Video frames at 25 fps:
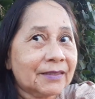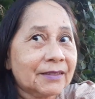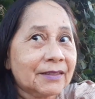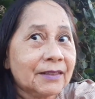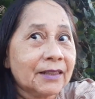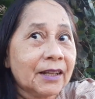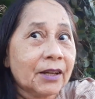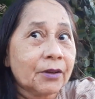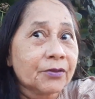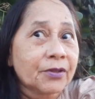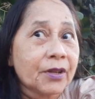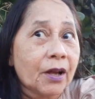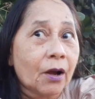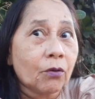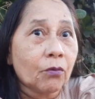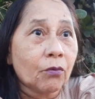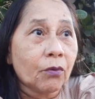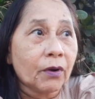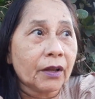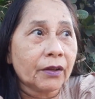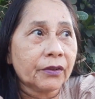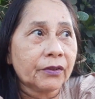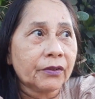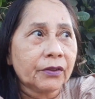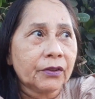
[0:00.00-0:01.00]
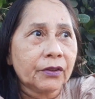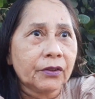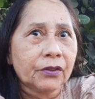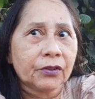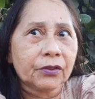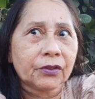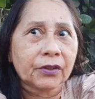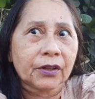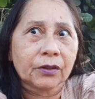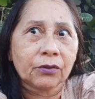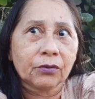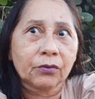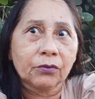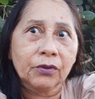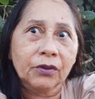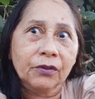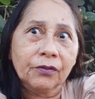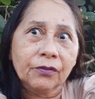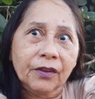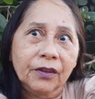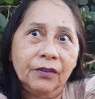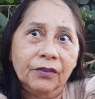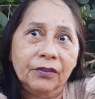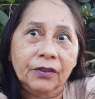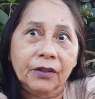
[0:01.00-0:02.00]
Deus é algum existe, é tudo
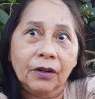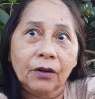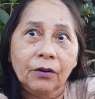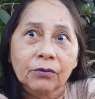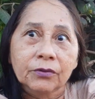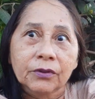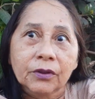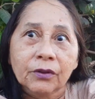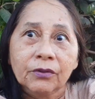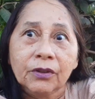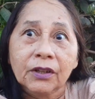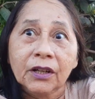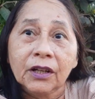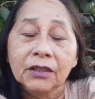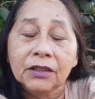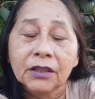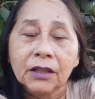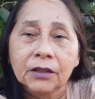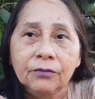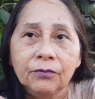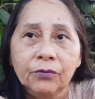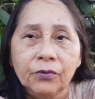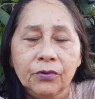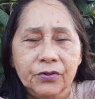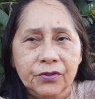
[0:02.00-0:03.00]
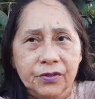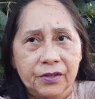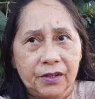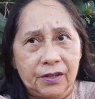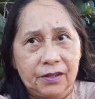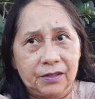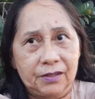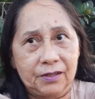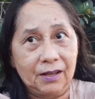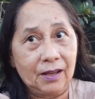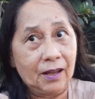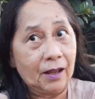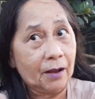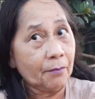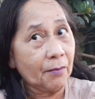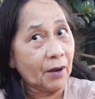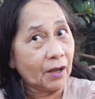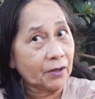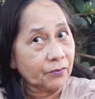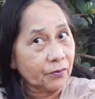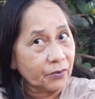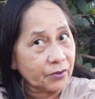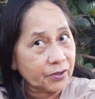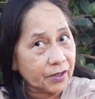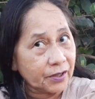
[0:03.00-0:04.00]
invenção, estão enganando vocês,
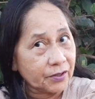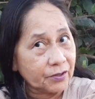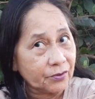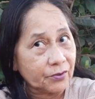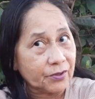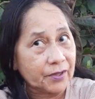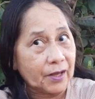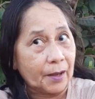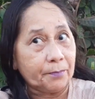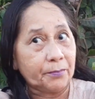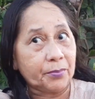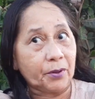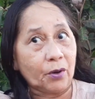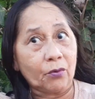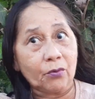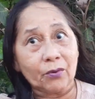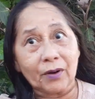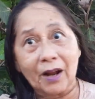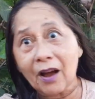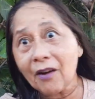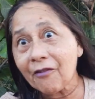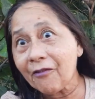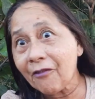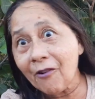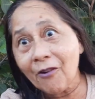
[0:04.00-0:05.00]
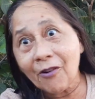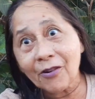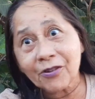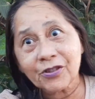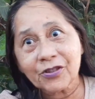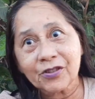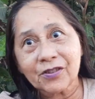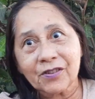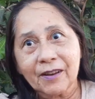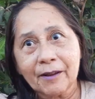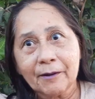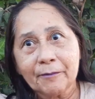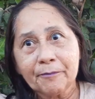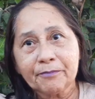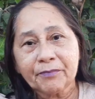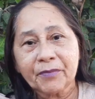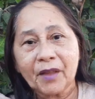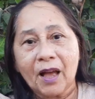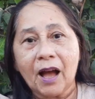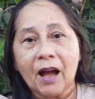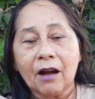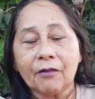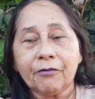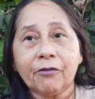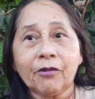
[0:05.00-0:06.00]
mas vocês não sabem procurar a fonte.
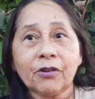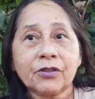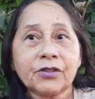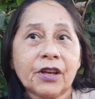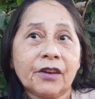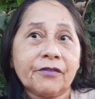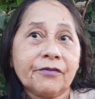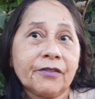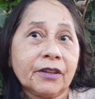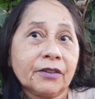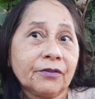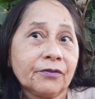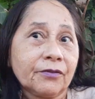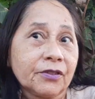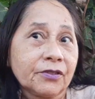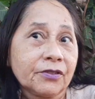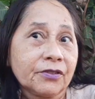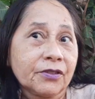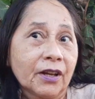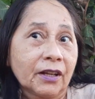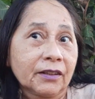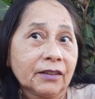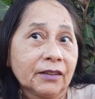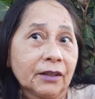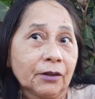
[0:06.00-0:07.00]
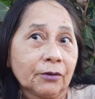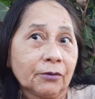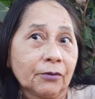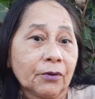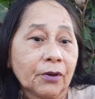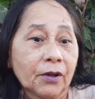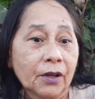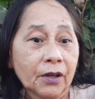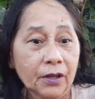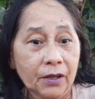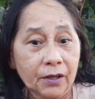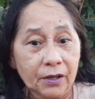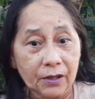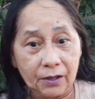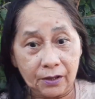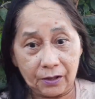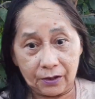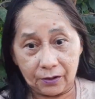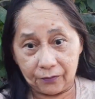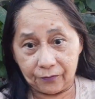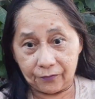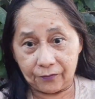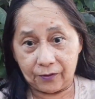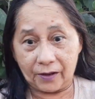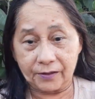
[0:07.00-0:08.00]
A fonte é vendo vídeo de ateu
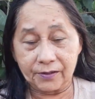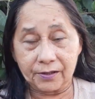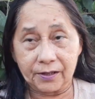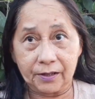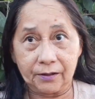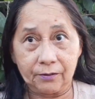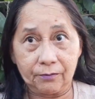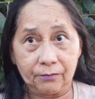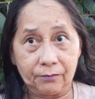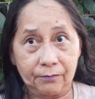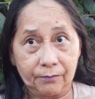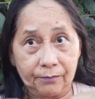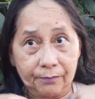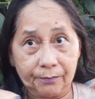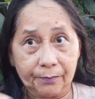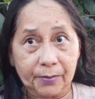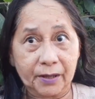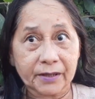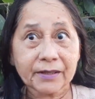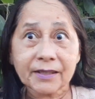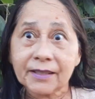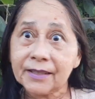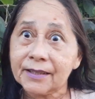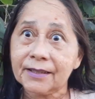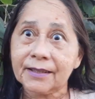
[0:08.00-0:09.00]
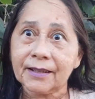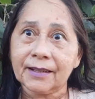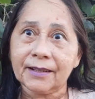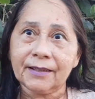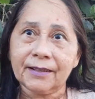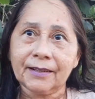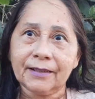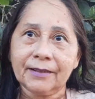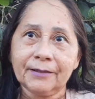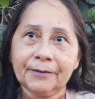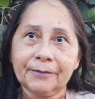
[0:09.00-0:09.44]
e fazendo pesquisa.